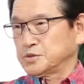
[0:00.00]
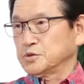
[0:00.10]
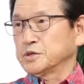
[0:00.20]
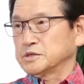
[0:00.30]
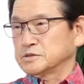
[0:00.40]

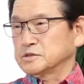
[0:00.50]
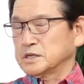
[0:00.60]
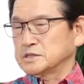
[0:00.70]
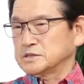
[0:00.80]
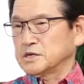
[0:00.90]
비용이
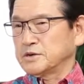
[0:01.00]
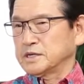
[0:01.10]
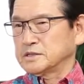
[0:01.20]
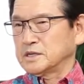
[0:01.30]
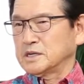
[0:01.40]
들어간
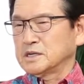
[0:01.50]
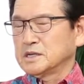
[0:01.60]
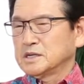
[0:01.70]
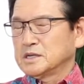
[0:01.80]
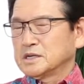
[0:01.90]
상황인데
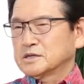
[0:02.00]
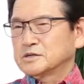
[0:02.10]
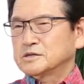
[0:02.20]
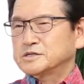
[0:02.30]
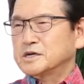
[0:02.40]

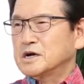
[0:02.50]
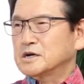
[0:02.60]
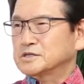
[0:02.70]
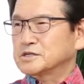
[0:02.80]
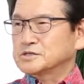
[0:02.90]
그걸
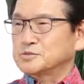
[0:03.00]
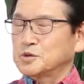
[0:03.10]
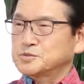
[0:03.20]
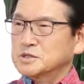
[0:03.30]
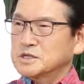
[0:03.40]
생각할 때 좀
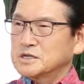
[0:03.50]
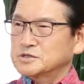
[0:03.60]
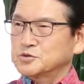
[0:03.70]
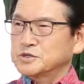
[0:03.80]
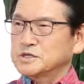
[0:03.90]
엄청난
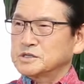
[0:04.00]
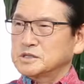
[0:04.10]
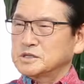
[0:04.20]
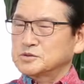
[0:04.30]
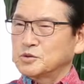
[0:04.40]
건데
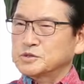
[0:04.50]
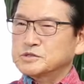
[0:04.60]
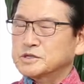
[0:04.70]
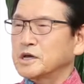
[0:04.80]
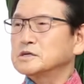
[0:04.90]
우리도
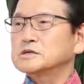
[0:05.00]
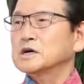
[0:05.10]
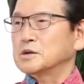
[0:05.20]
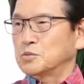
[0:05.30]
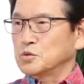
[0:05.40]
어떻게
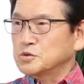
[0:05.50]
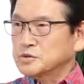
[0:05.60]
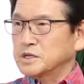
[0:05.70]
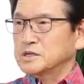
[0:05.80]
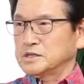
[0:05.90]
했는가
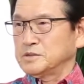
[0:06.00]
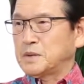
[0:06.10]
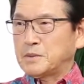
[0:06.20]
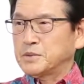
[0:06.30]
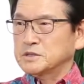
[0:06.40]
모르게 이
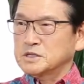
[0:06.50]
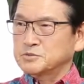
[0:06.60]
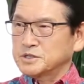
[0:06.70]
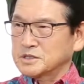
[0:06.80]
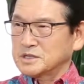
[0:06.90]
바삐 하다
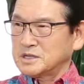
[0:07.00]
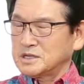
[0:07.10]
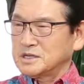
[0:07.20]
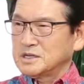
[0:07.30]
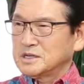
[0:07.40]

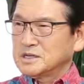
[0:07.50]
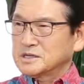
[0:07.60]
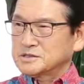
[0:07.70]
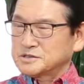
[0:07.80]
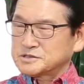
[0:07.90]
보니까 네.
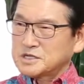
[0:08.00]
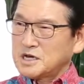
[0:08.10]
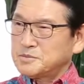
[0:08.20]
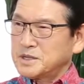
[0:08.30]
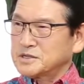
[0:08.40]
그
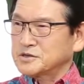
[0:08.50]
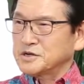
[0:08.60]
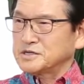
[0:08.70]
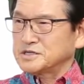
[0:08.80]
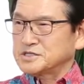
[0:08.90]

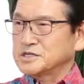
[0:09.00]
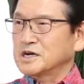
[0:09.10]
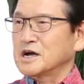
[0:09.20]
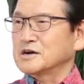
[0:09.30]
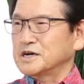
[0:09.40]
400여일이
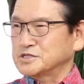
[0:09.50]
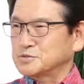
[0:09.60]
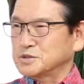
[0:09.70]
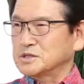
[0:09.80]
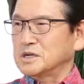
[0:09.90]
지나간 것
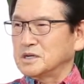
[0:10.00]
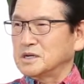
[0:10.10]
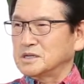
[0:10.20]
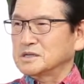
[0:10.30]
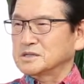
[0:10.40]
같습니다.